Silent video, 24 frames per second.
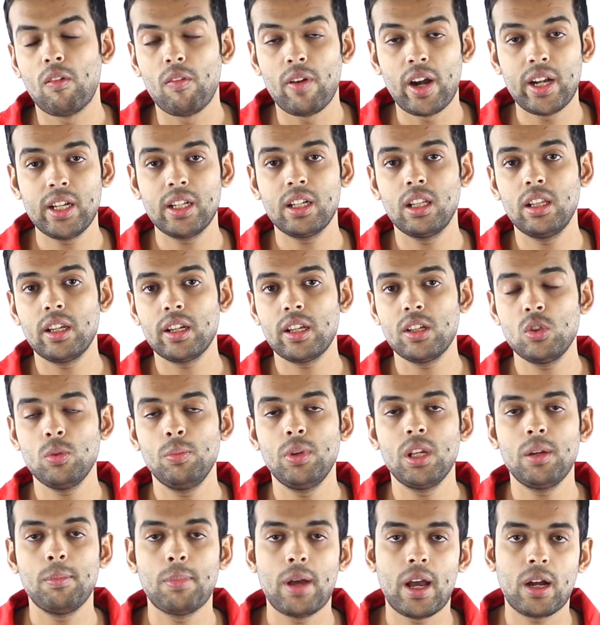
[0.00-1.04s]
वाइट कलर की जो
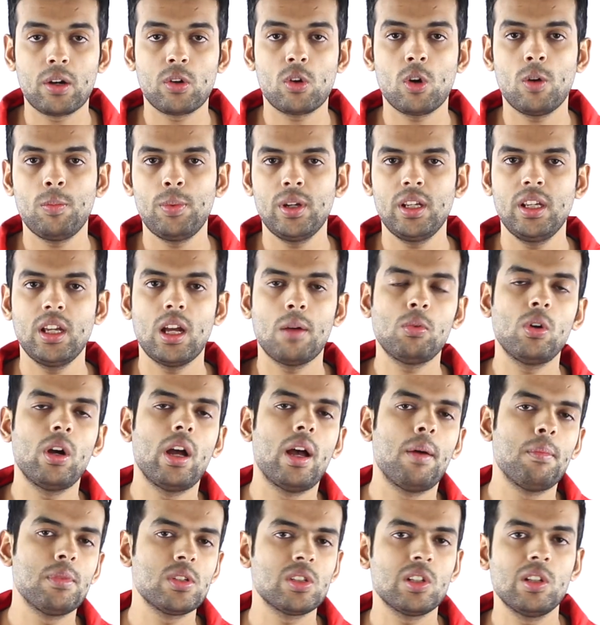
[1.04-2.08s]
मेरी बैकड्रॉप है ये आपको
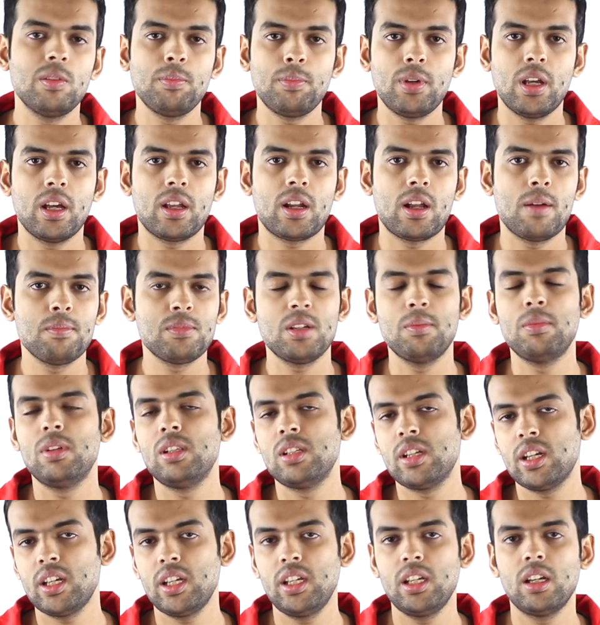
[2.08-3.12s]
अमेजन पे आराम से
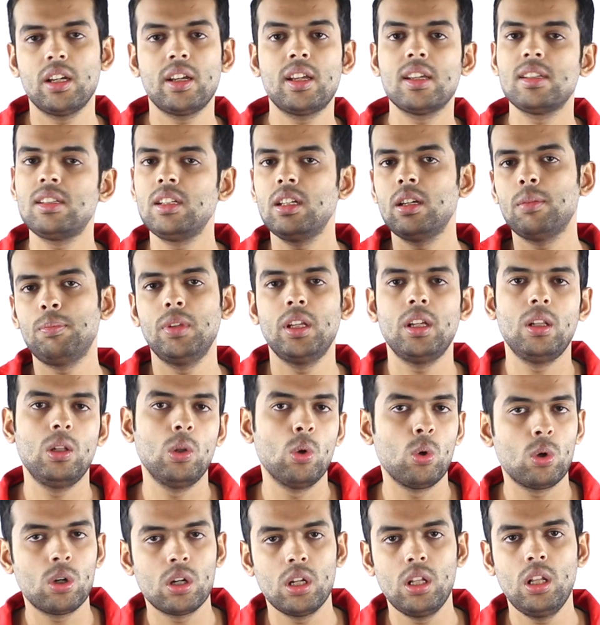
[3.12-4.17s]
मिल जाएगी या किसी अपने
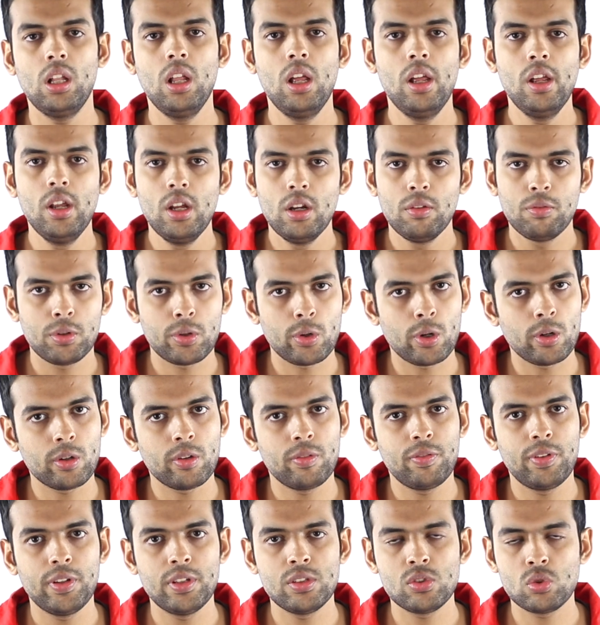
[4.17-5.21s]
लोकल
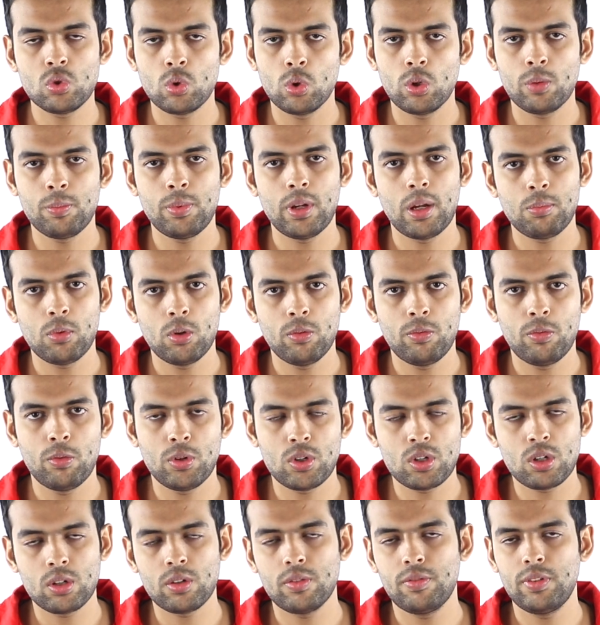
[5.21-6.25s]
फोटोग्राफी स्टोर पे आपको
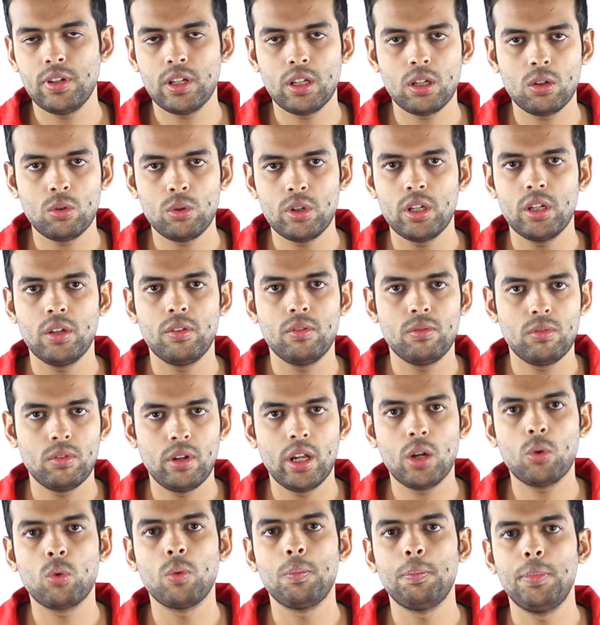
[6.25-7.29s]
फोटोग्राफी के कोई
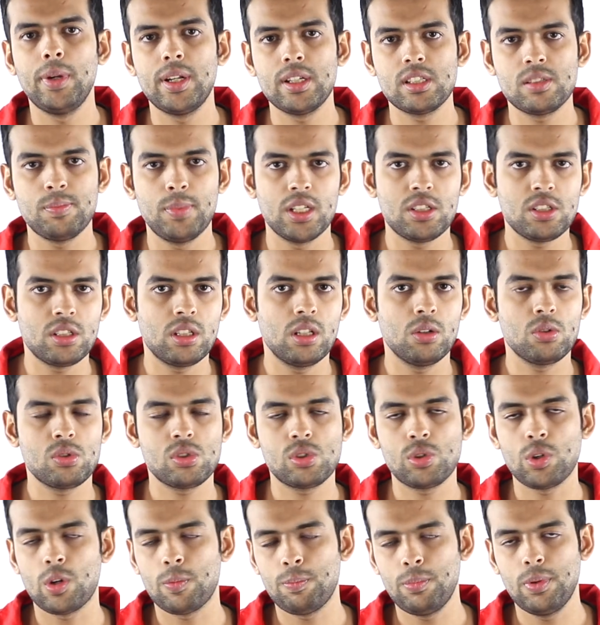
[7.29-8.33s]
इक्विपमेंट्स बेचते हैं
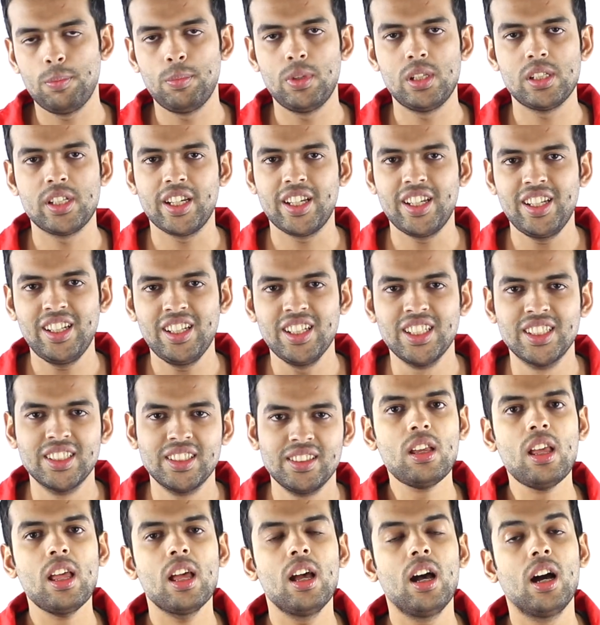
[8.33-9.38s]
उस शॉप में मिल जाएगी
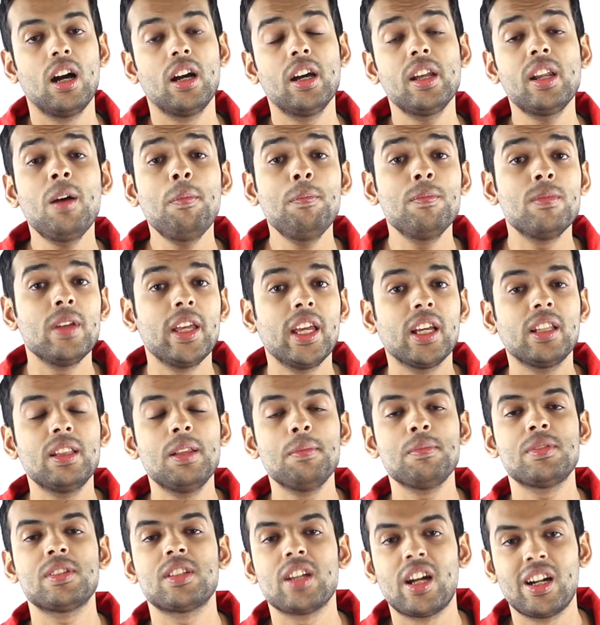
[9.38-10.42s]
अगर आप
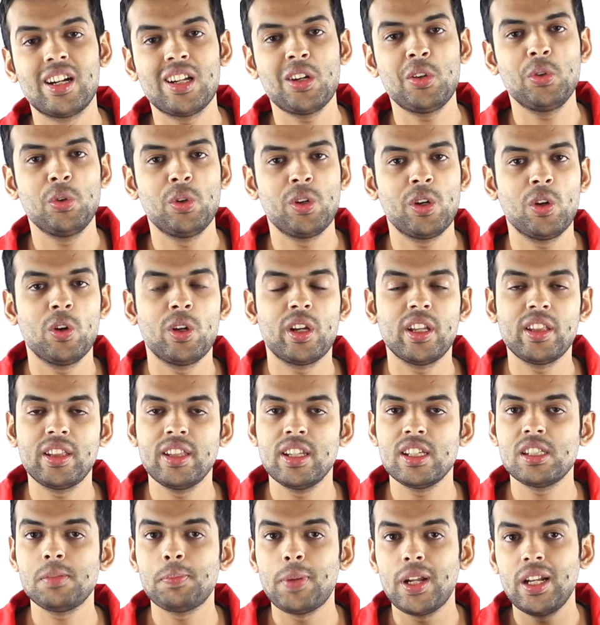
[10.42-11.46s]
एकदम स्टार्ट आउट हो रहे हो और
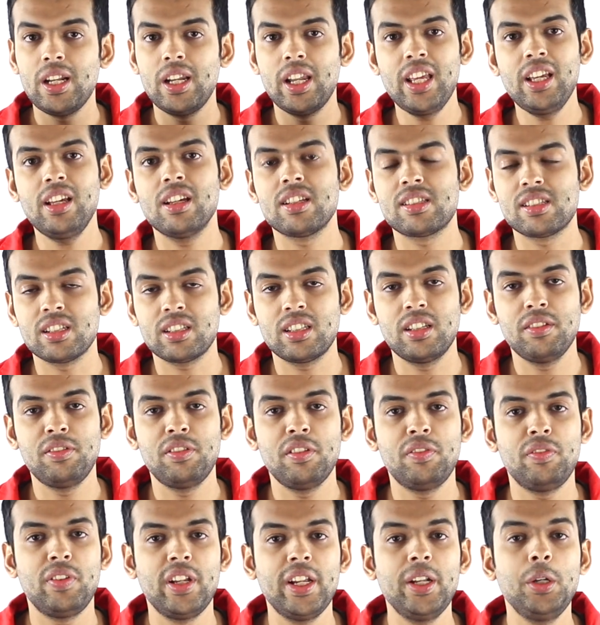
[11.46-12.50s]
इतने स्पेंड नहीं कर सकते
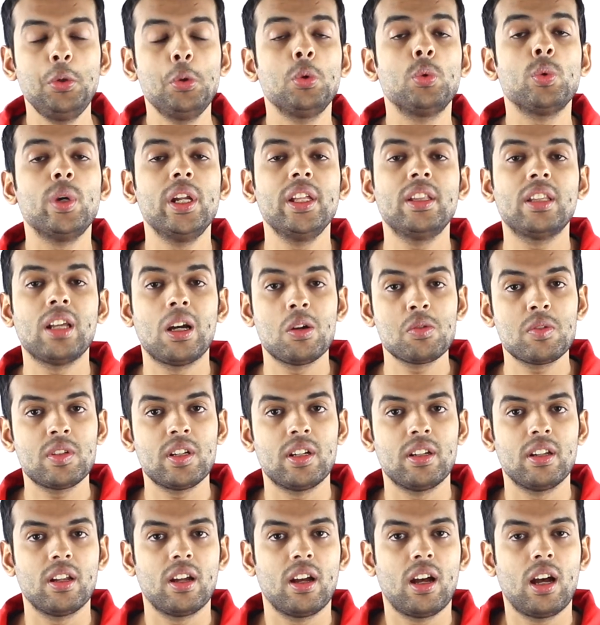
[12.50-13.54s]
फिफ्टीन टू
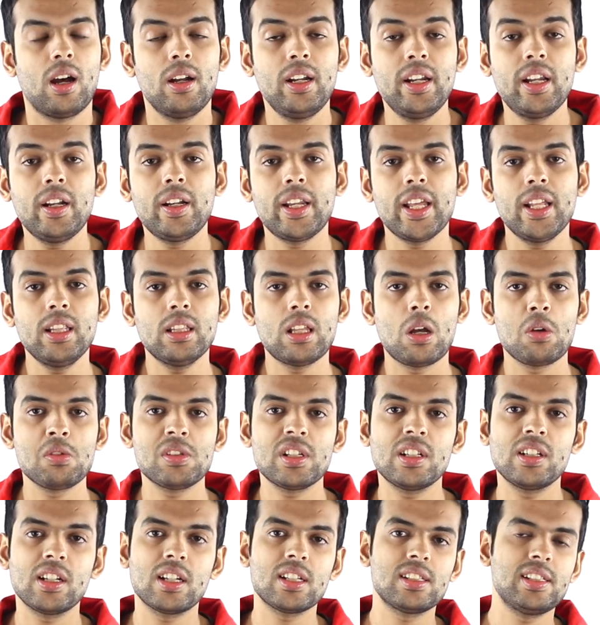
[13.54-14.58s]
थाउजेंड अंडर
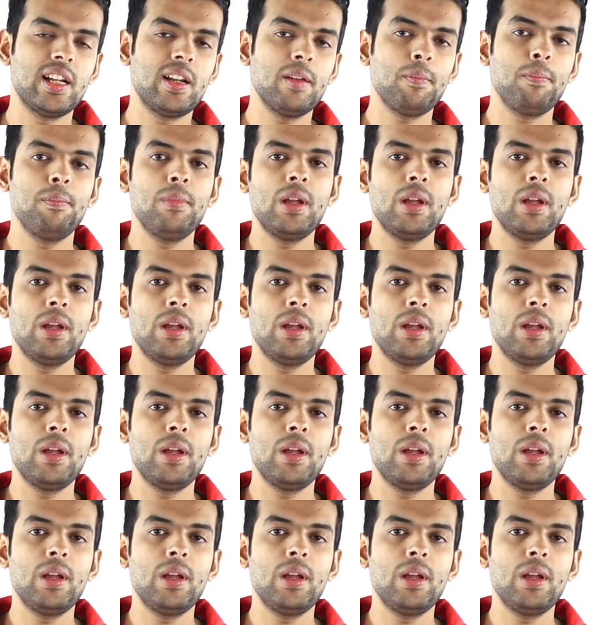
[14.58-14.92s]
थाउजेंड का सेटअप